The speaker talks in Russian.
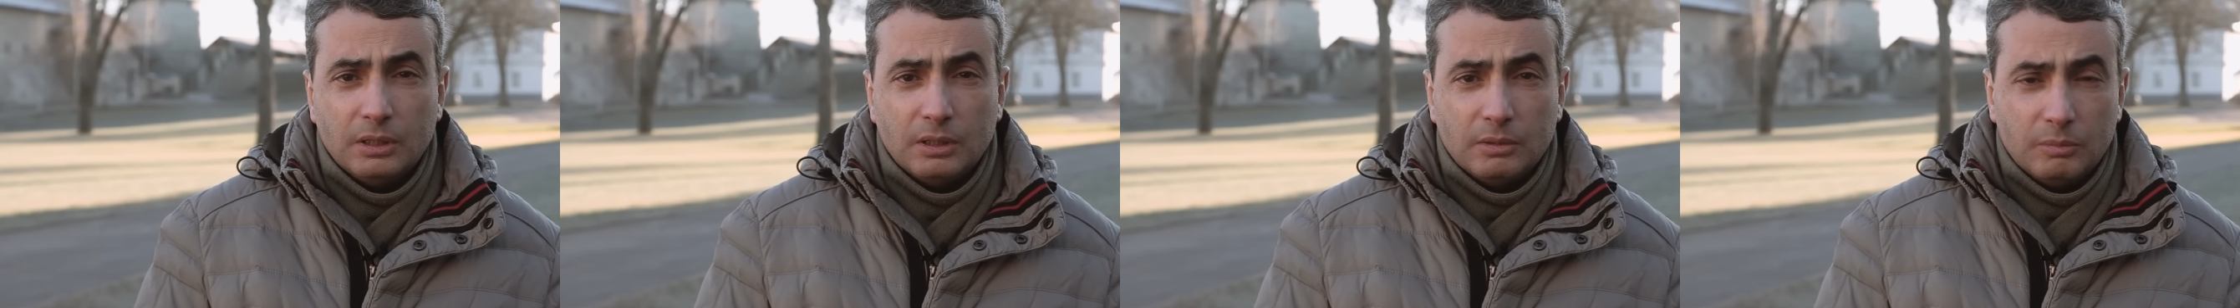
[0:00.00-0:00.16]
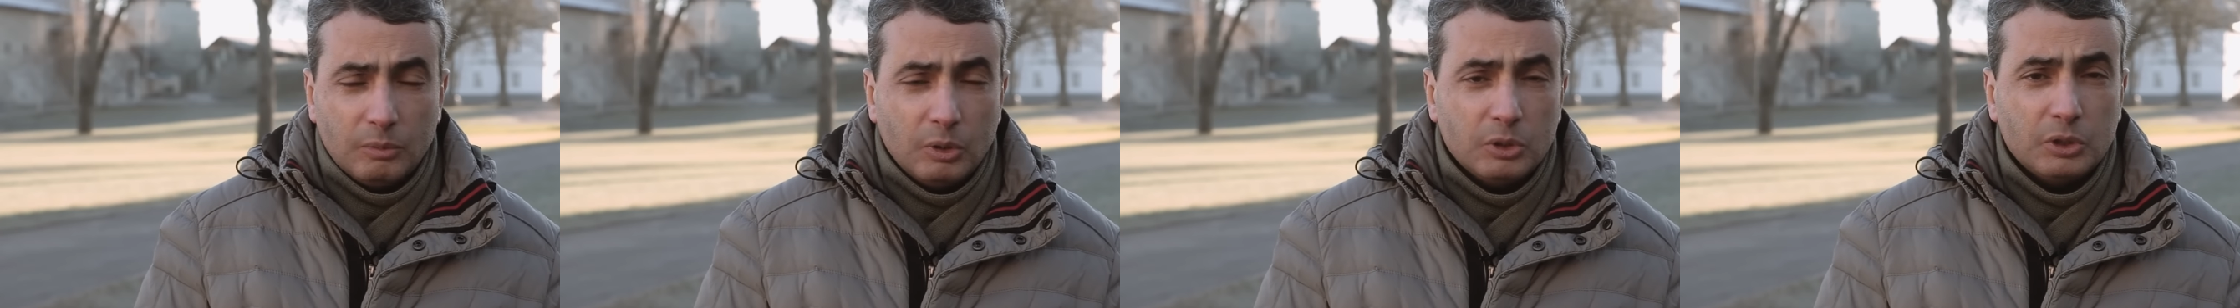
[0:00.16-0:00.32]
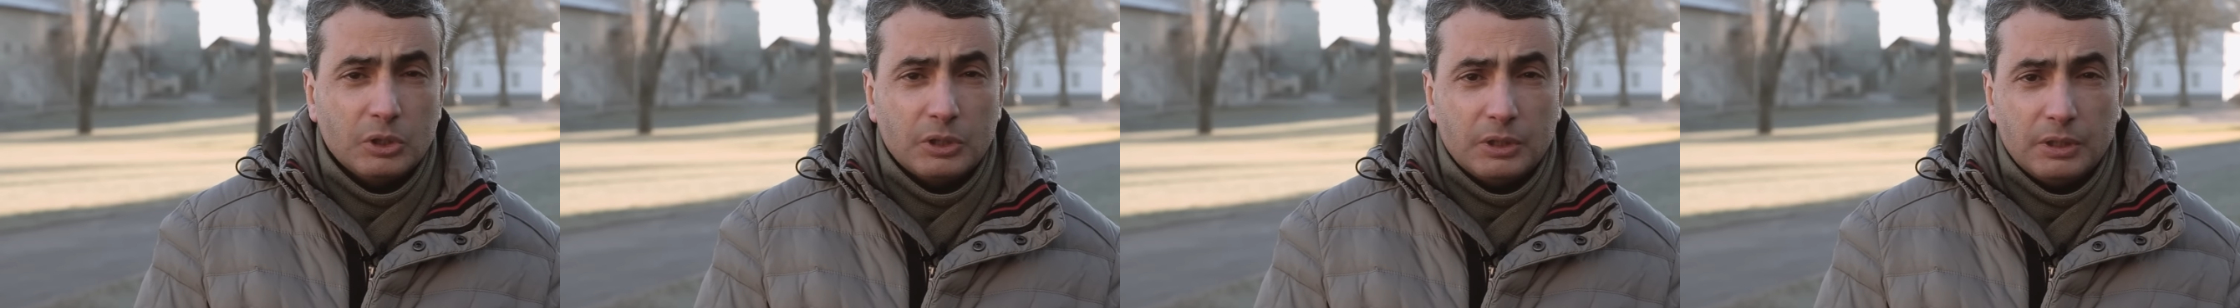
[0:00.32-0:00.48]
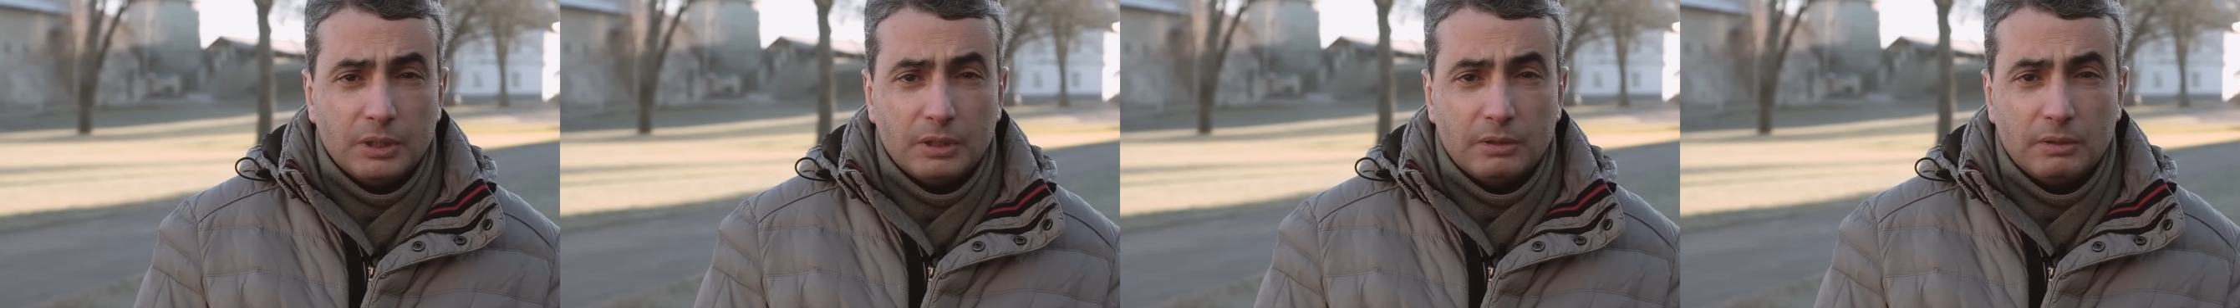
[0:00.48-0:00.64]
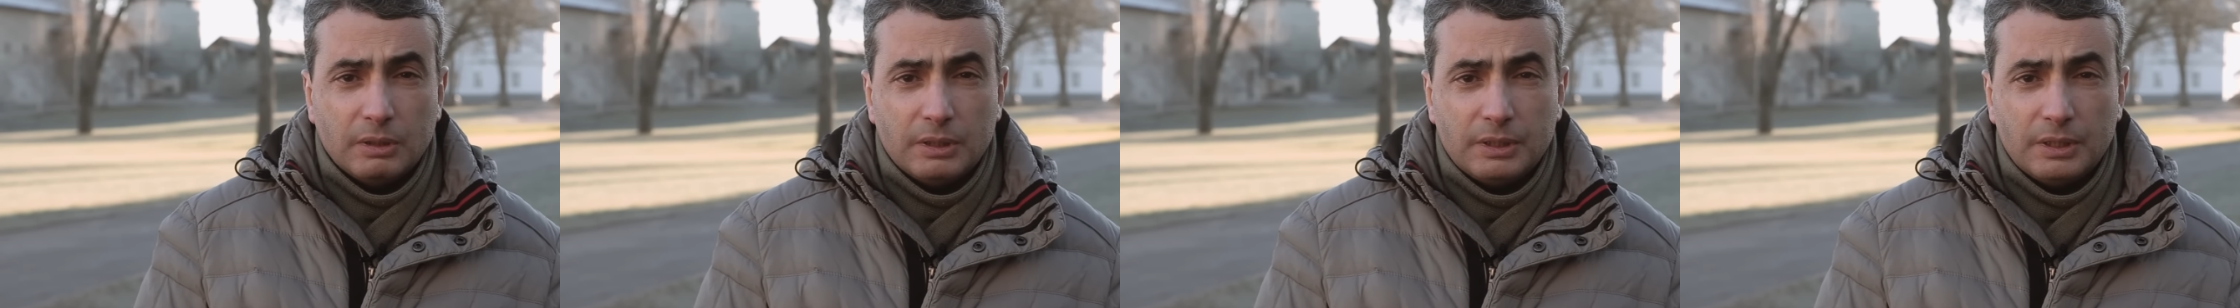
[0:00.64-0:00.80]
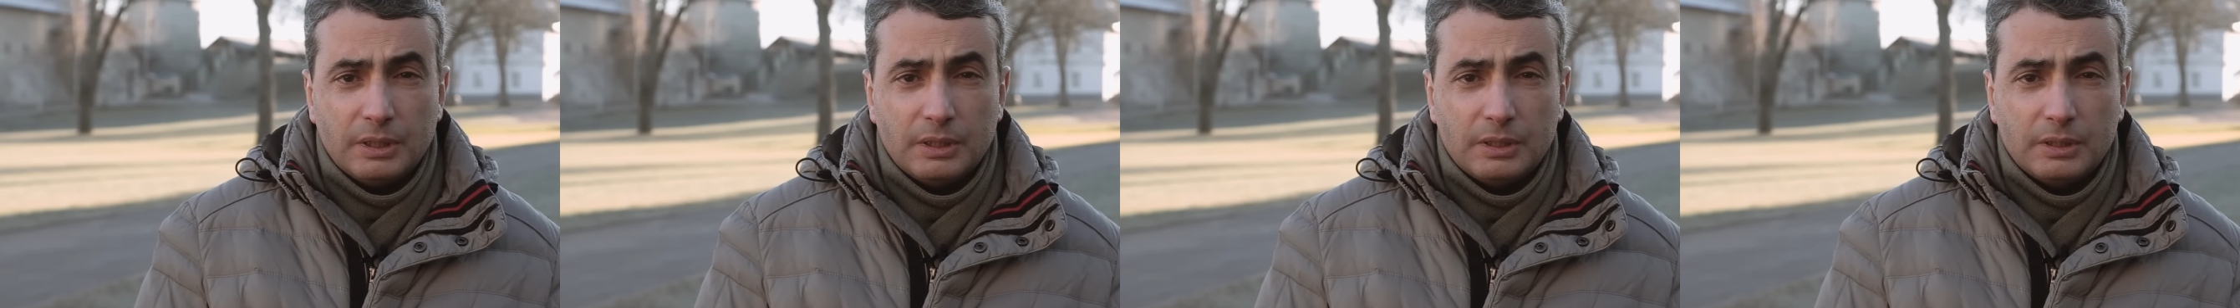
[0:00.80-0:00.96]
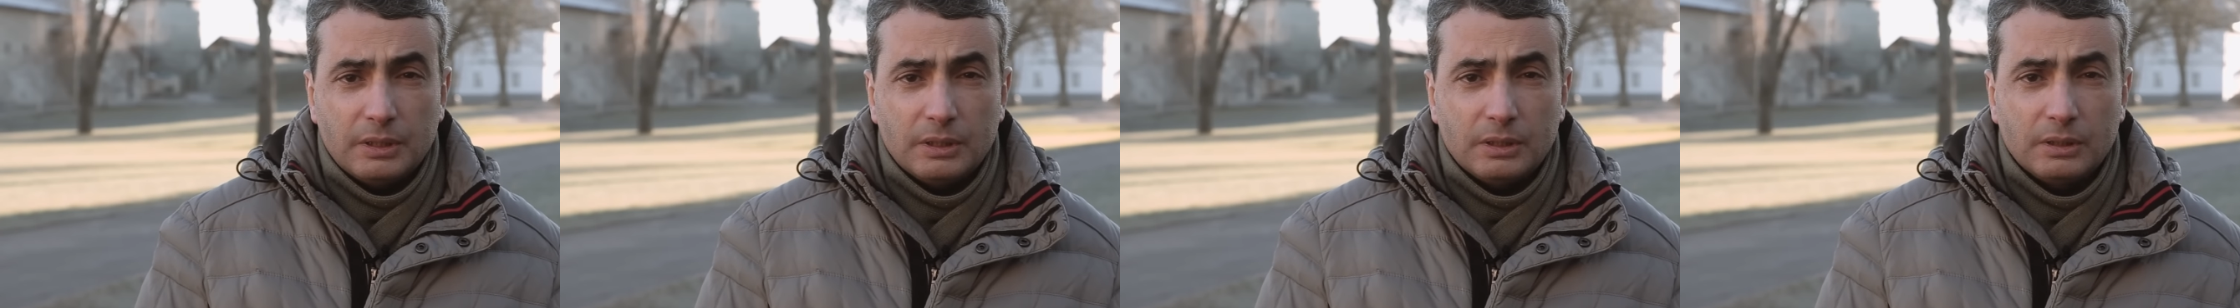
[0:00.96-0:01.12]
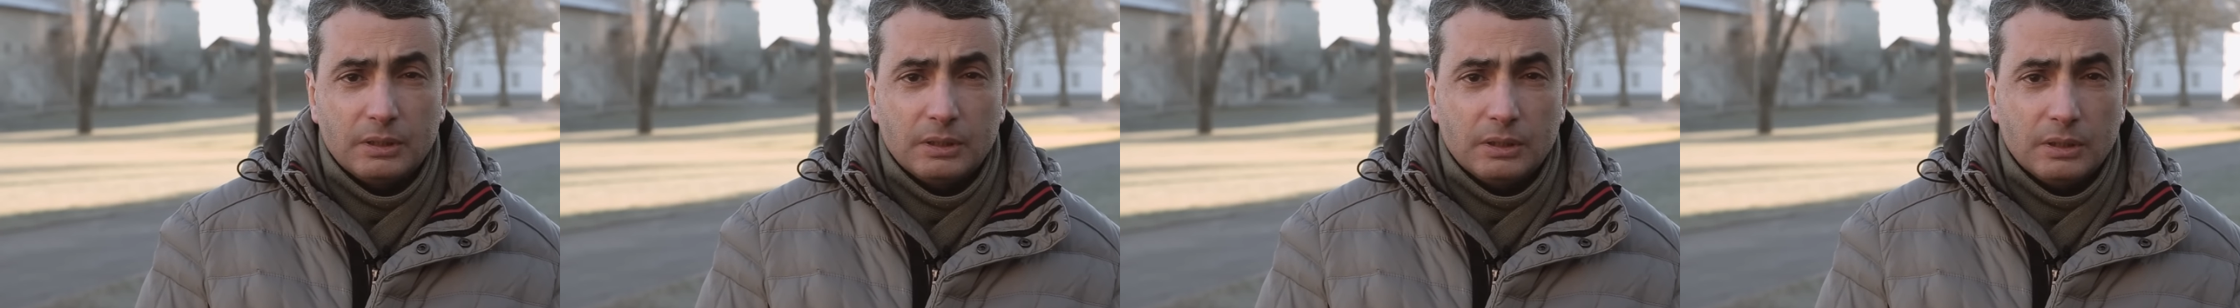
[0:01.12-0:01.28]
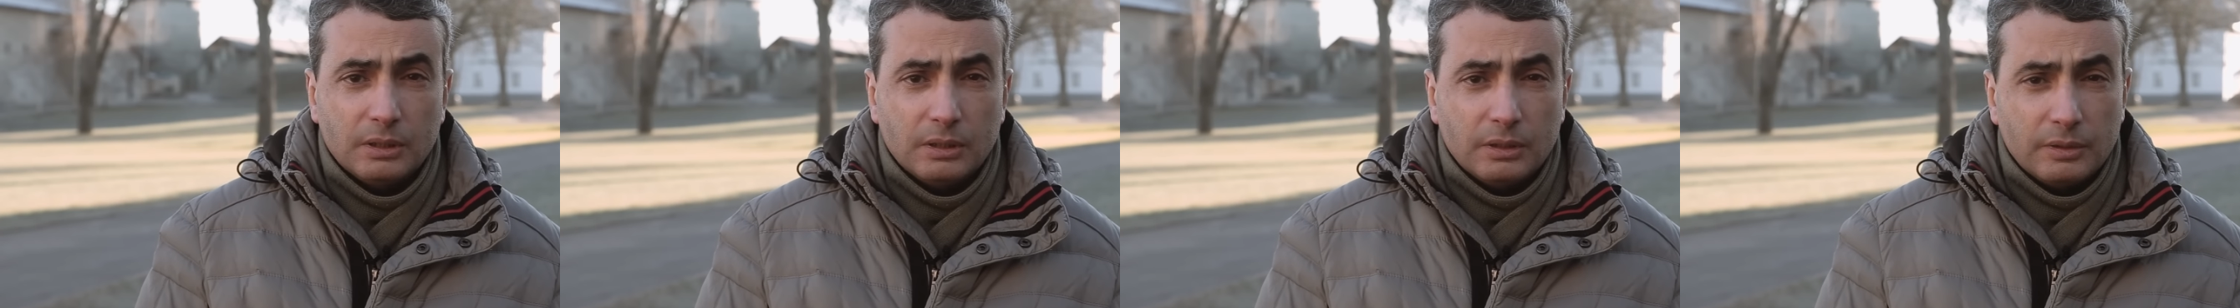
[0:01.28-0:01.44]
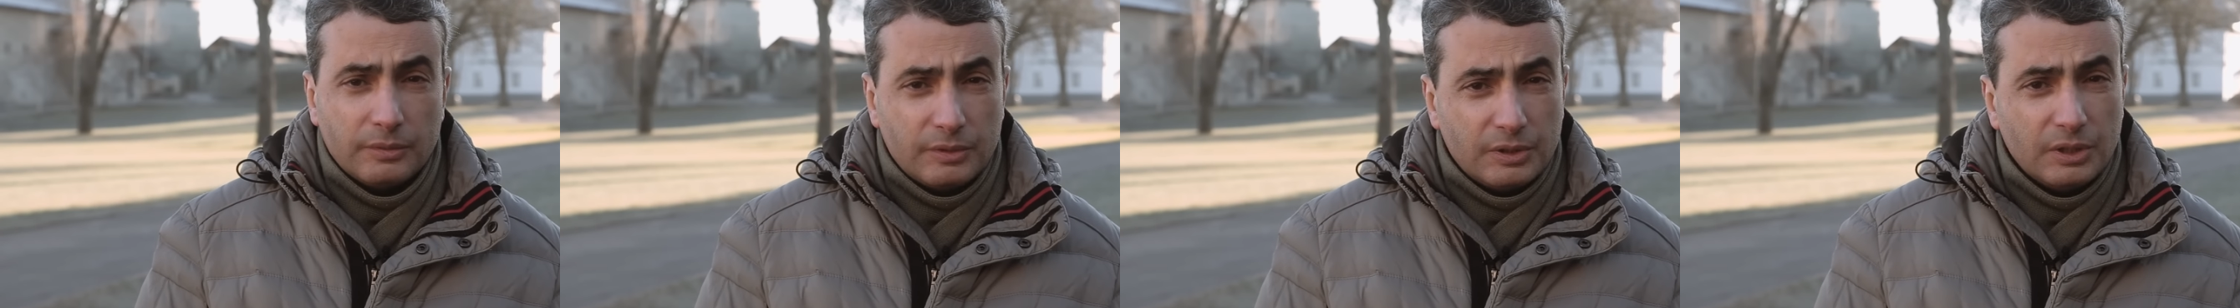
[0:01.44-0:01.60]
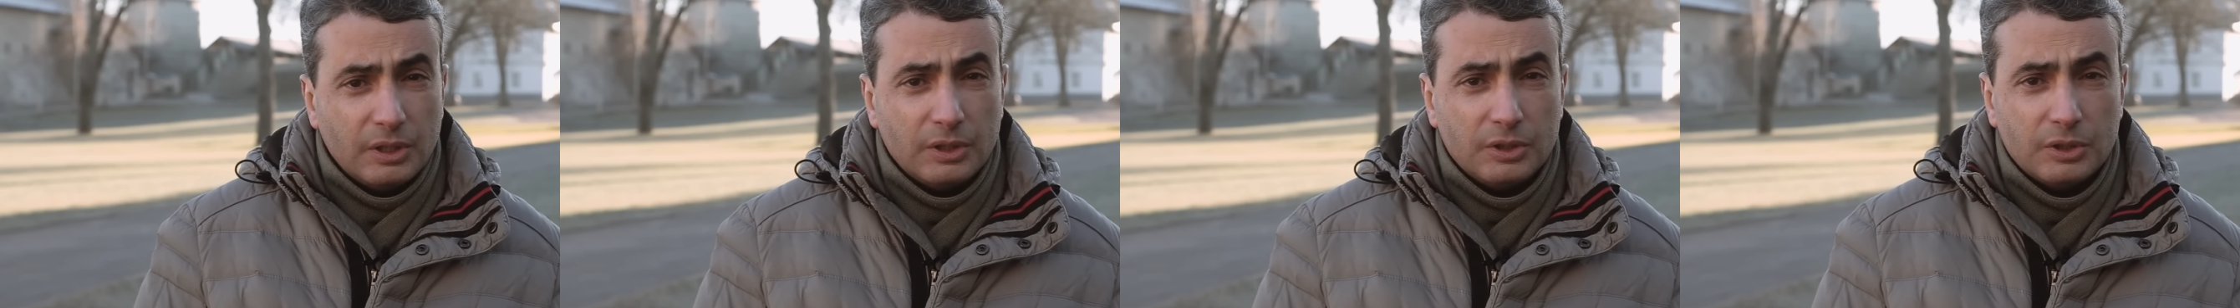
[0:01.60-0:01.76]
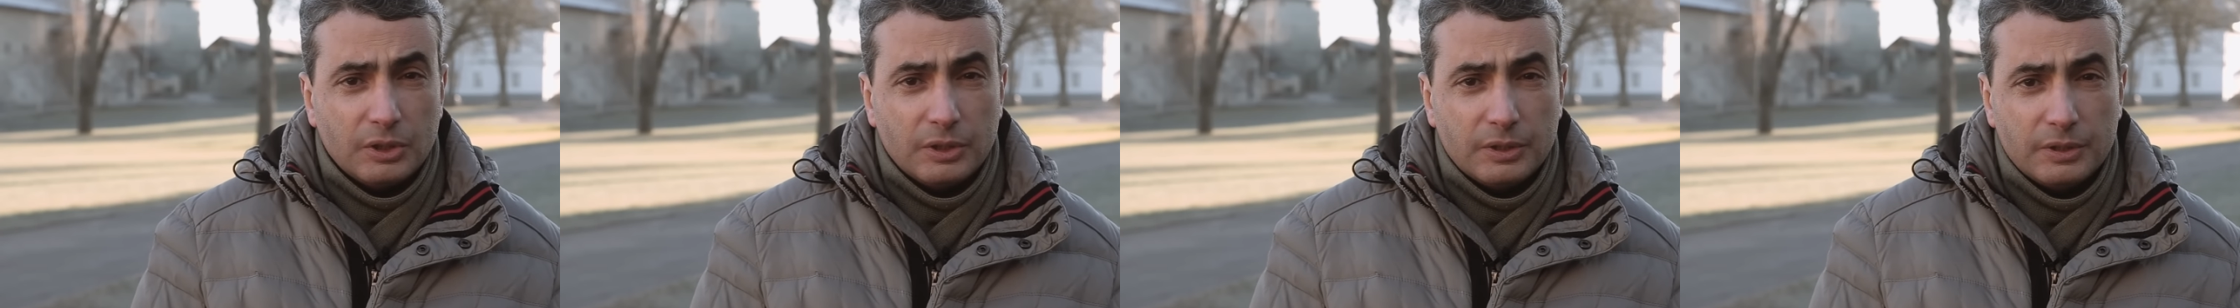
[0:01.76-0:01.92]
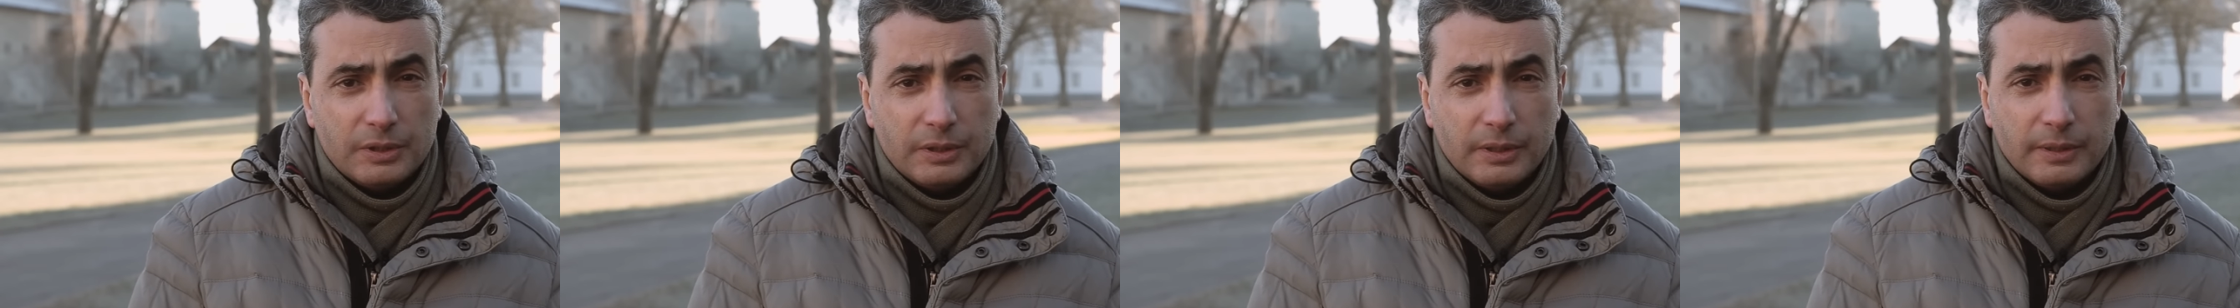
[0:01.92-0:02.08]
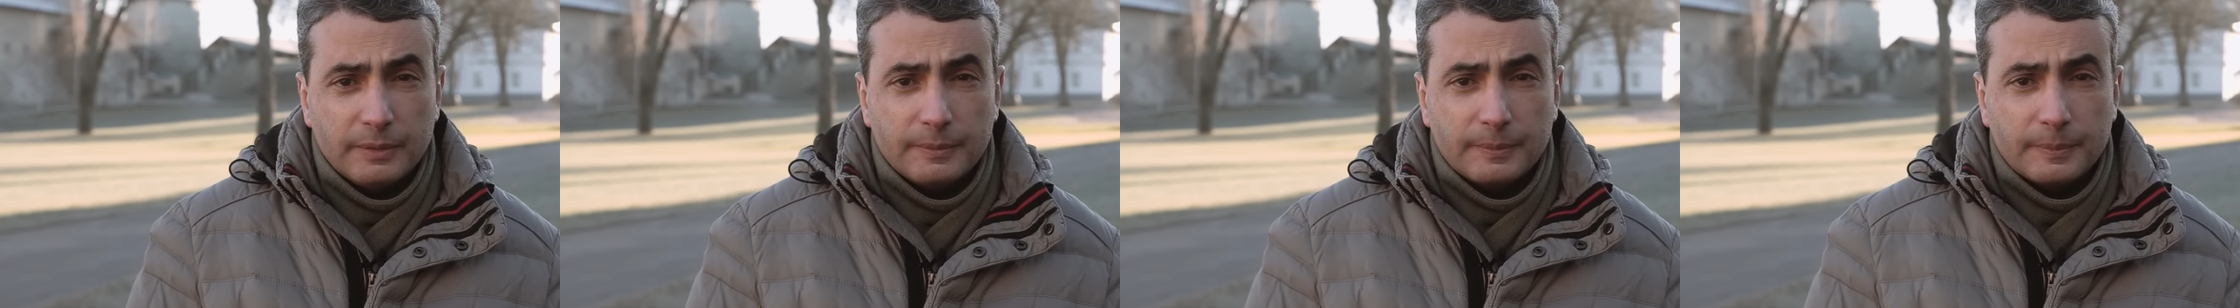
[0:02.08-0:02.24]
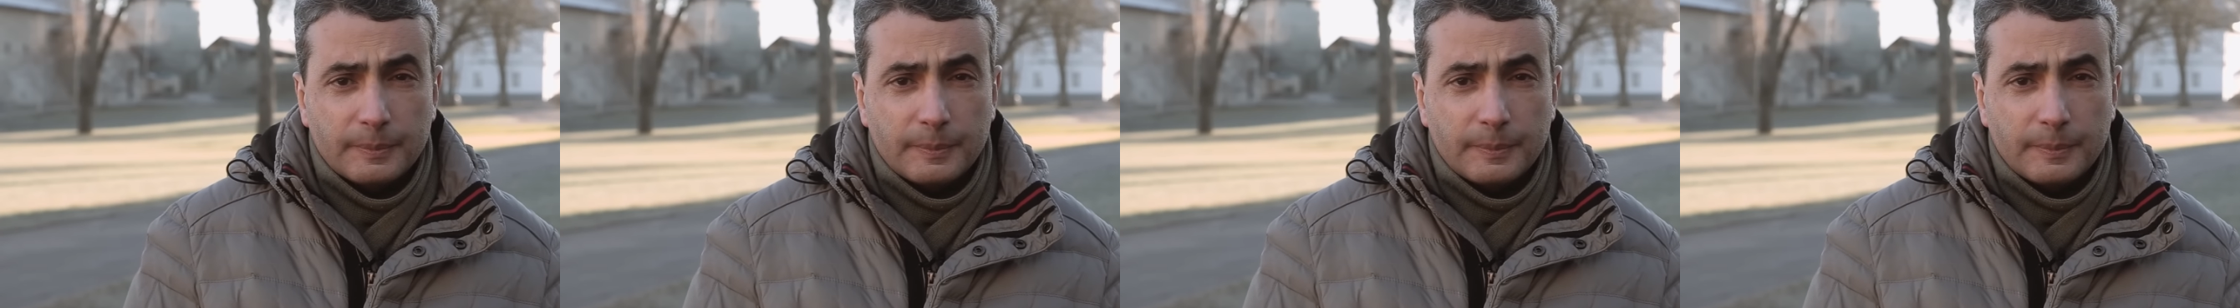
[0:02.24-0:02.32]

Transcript: может не хватить всей жизни.